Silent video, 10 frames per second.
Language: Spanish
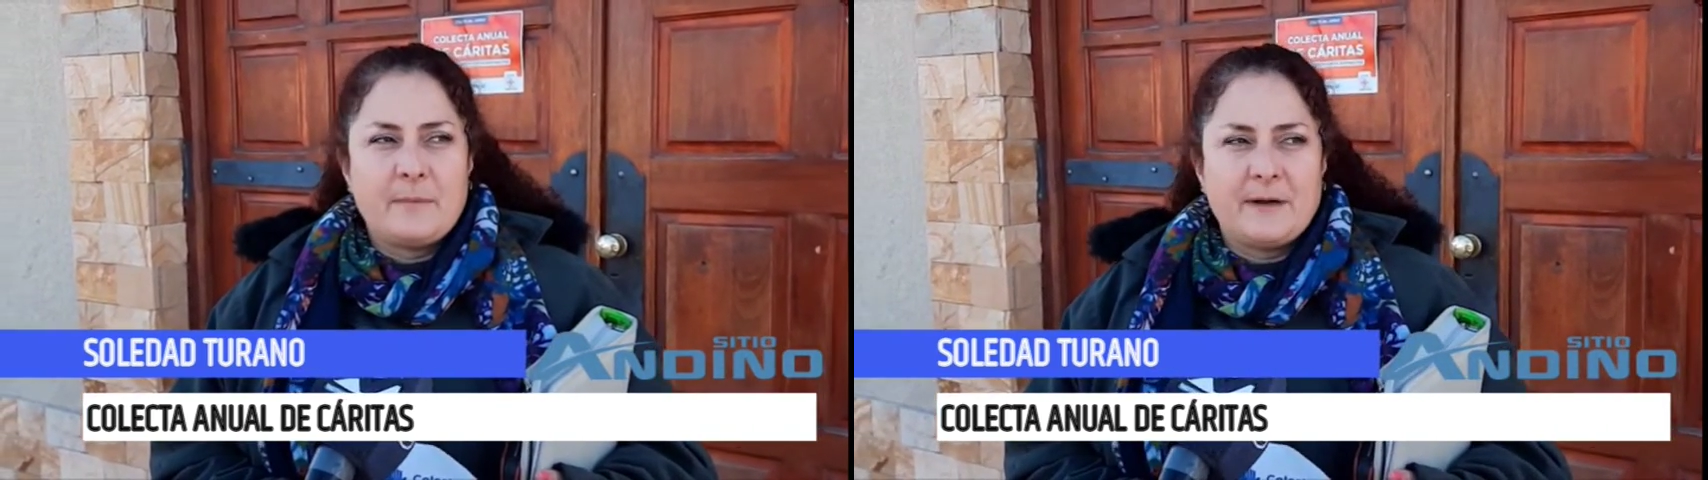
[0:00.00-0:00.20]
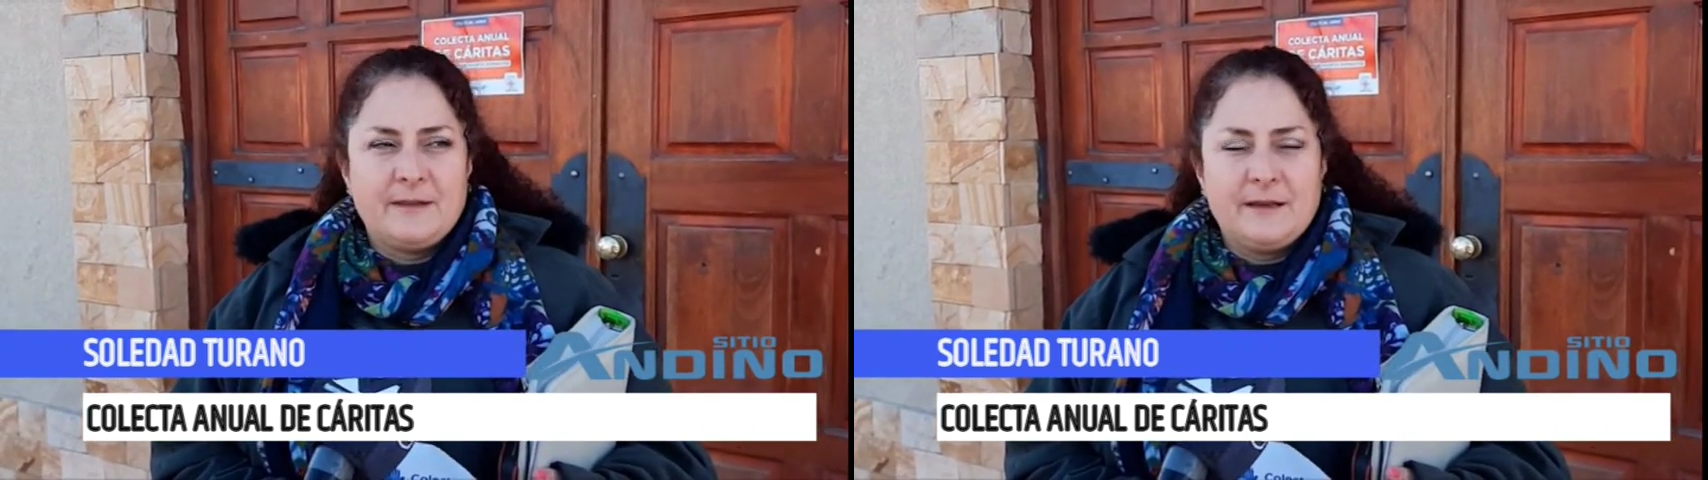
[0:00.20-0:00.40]

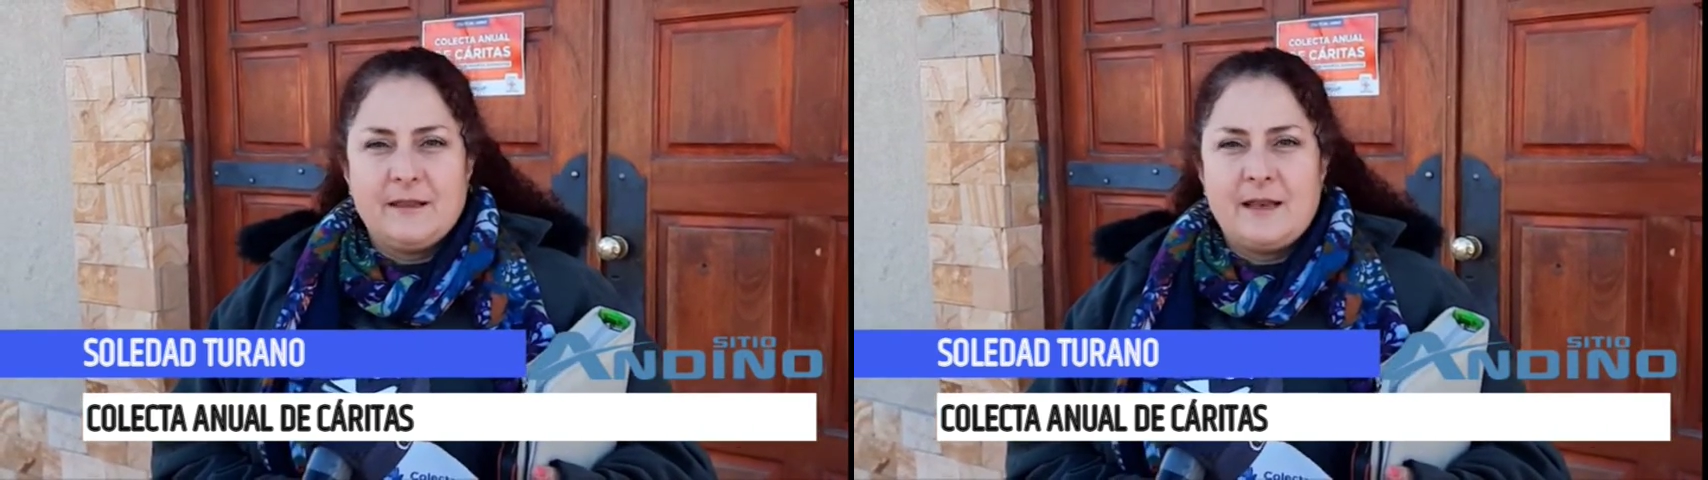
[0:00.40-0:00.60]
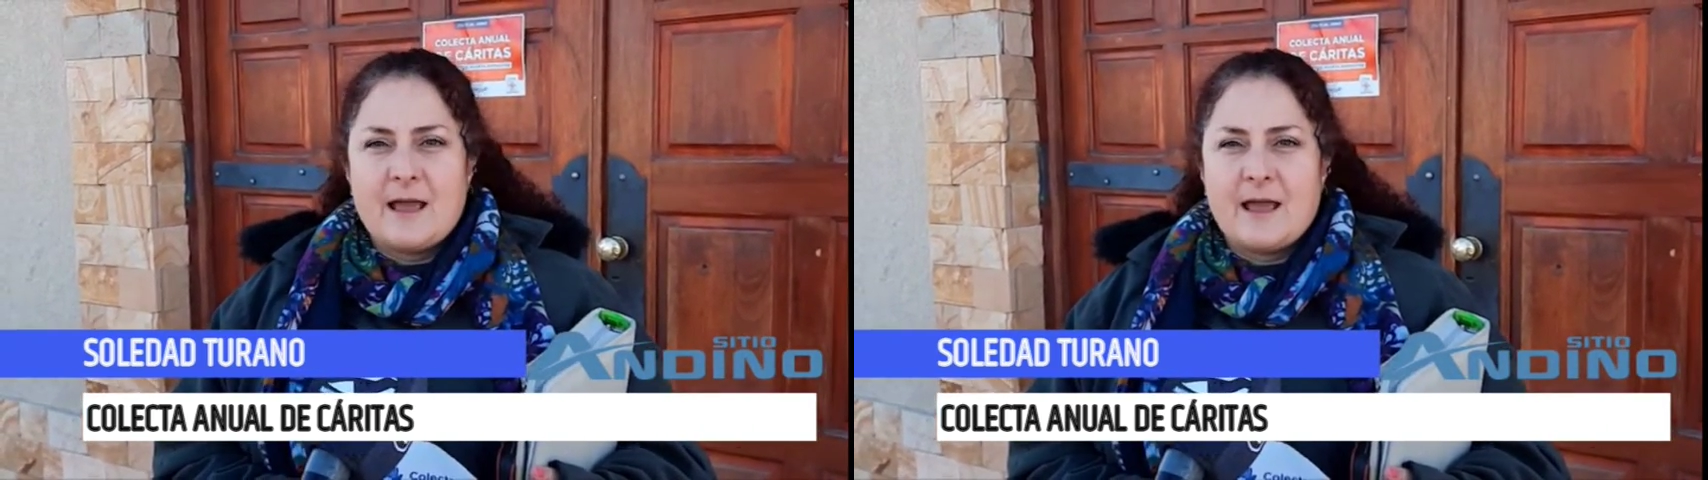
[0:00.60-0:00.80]
a
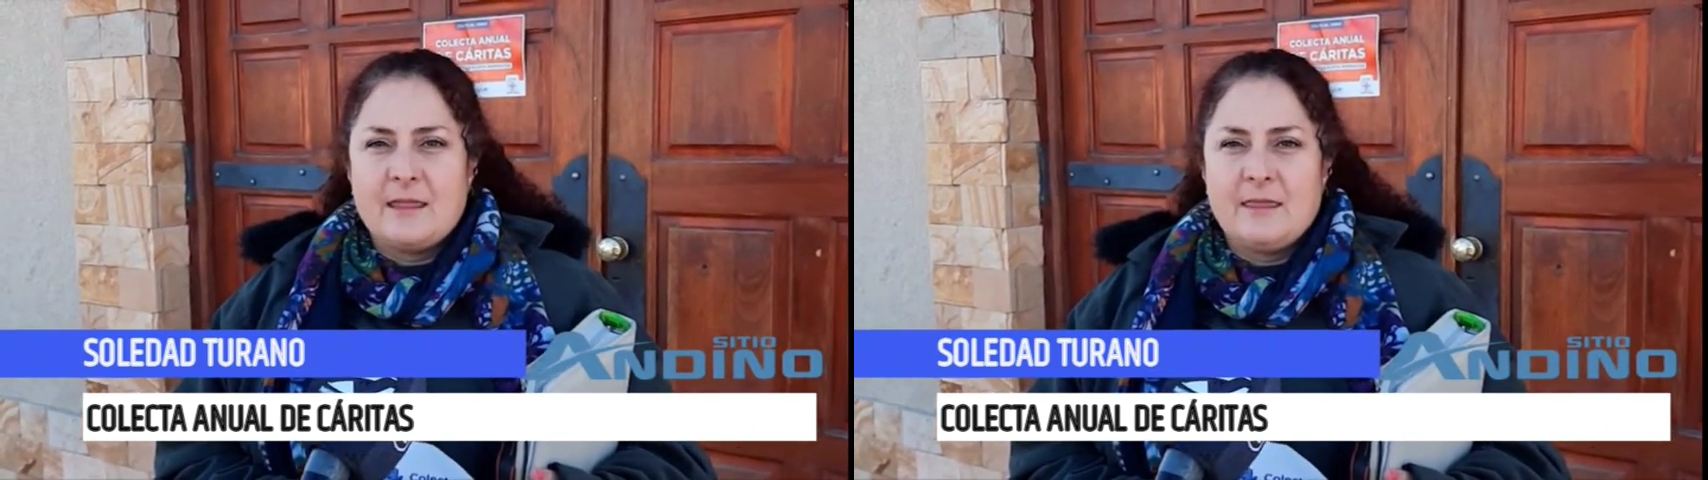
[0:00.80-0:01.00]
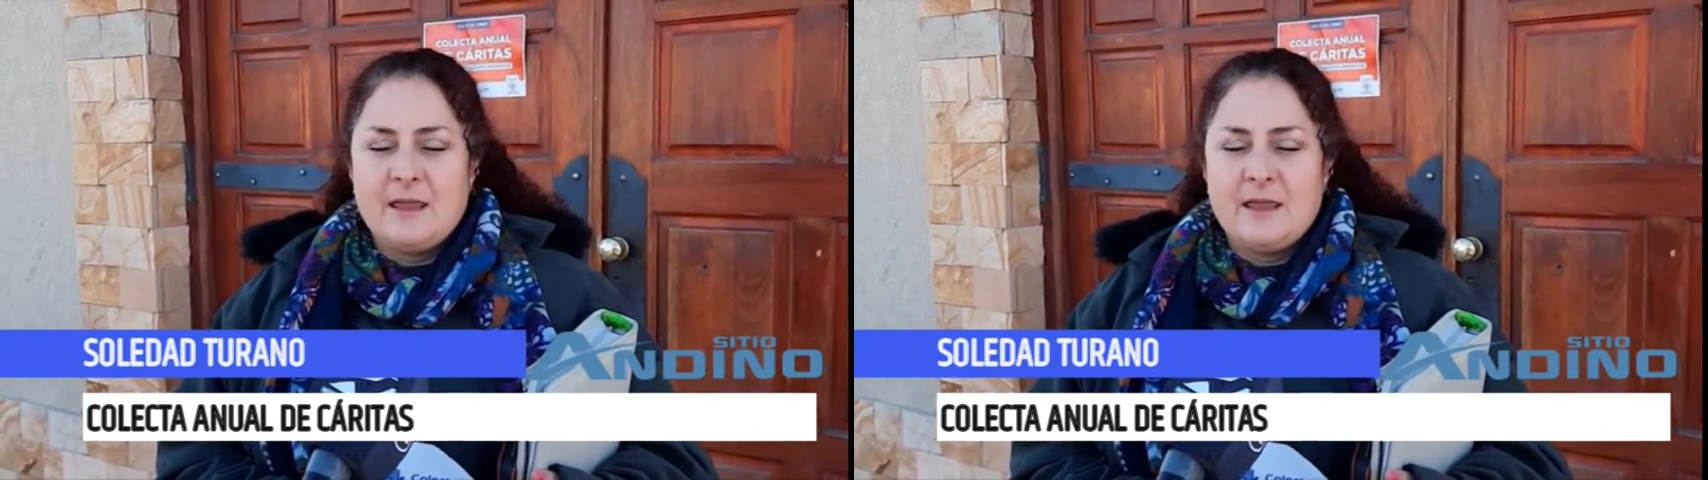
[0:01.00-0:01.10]
partir de las